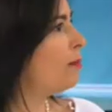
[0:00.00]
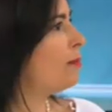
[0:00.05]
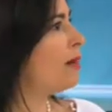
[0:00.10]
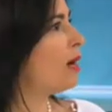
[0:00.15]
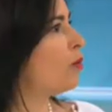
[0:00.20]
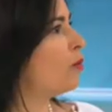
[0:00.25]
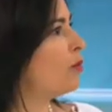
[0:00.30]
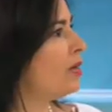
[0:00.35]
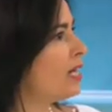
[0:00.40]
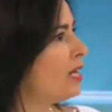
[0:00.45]

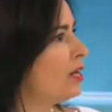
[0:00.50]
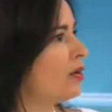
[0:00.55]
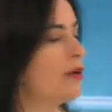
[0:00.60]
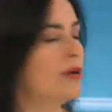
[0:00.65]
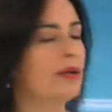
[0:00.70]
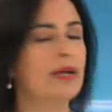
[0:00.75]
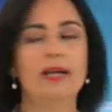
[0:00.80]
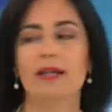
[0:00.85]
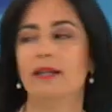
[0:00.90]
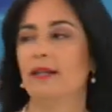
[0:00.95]
masculino,
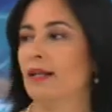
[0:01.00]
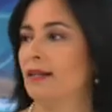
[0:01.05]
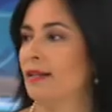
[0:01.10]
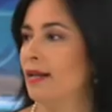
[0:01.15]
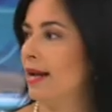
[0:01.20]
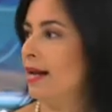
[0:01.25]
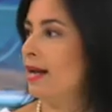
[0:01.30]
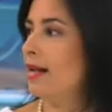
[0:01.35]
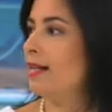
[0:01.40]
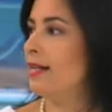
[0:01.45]
de
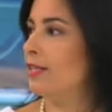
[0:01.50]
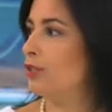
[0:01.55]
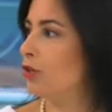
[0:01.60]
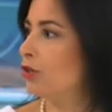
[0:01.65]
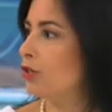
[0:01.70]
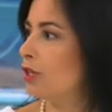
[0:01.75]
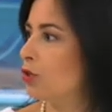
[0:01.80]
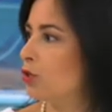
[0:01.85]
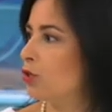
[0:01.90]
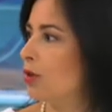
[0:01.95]
tener el deseo
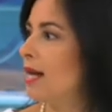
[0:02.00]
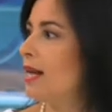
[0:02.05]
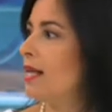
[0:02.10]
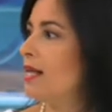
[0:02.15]
sexual